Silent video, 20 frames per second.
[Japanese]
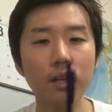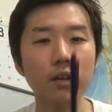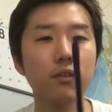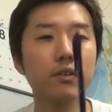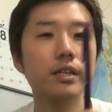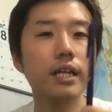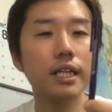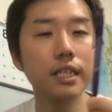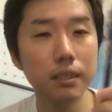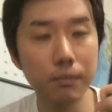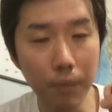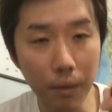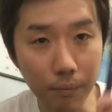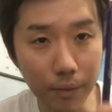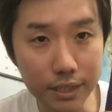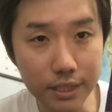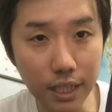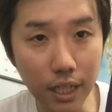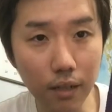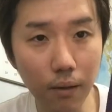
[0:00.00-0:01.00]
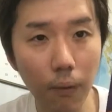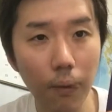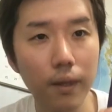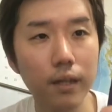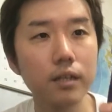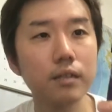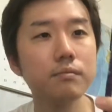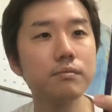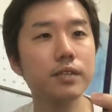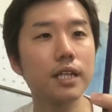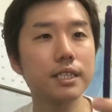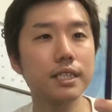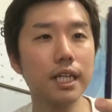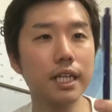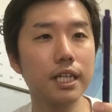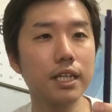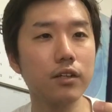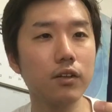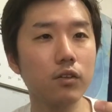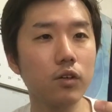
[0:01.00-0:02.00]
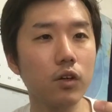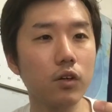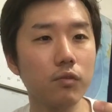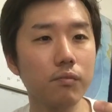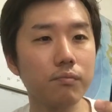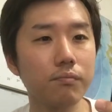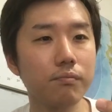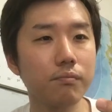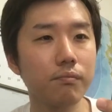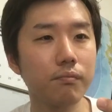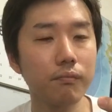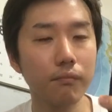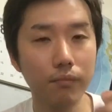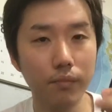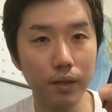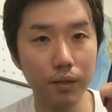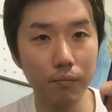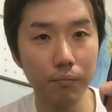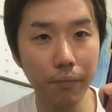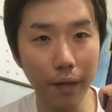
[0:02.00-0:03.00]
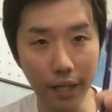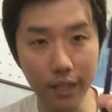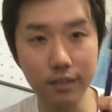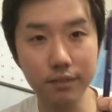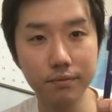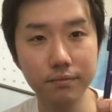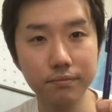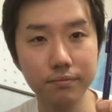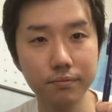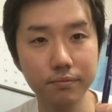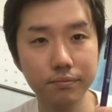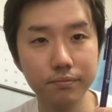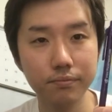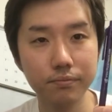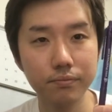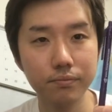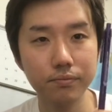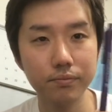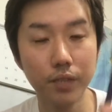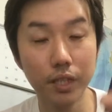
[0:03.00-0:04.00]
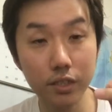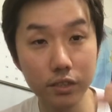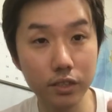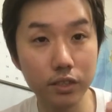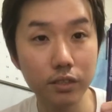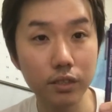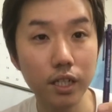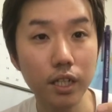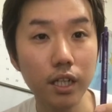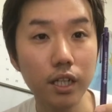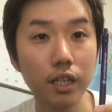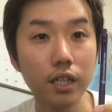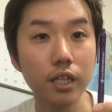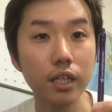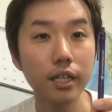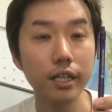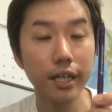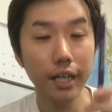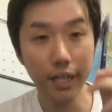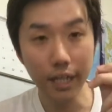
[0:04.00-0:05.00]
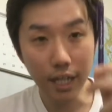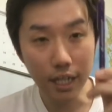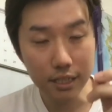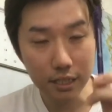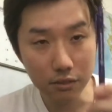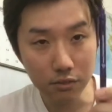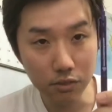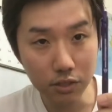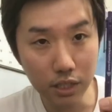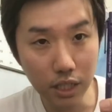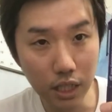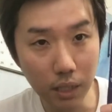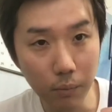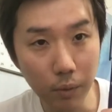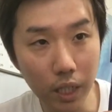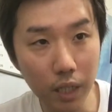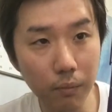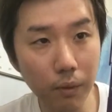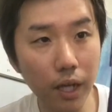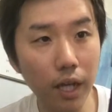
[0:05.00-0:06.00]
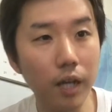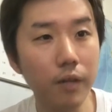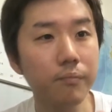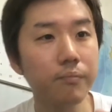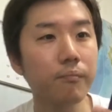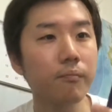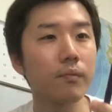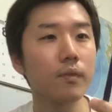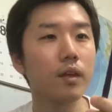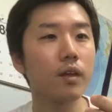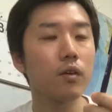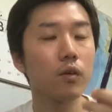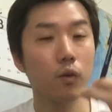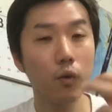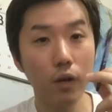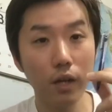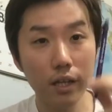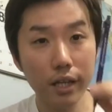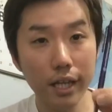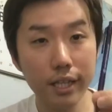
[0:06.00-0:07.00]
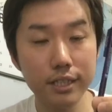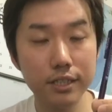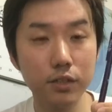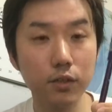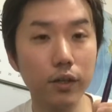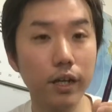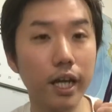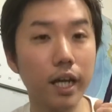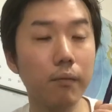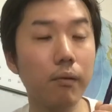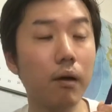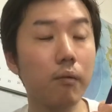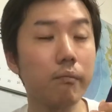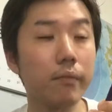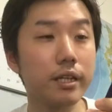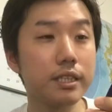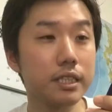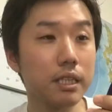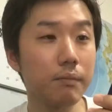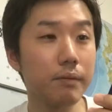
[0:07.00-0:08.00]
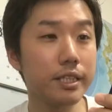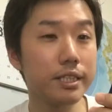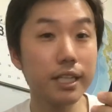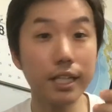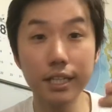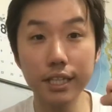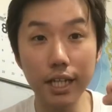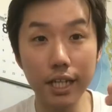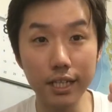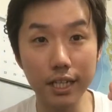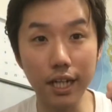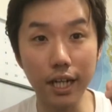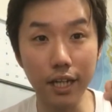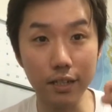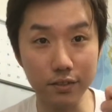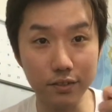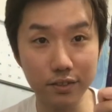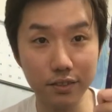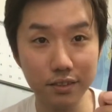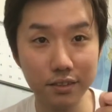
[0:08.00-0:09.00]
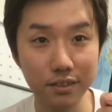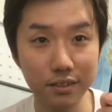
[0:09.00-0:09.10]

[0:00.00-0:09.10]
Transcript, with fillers: これ何に見えますか紫色のペンっていう解釈の仕方もあればこれで字を書けばめちゃめちゃ綺麗に書ける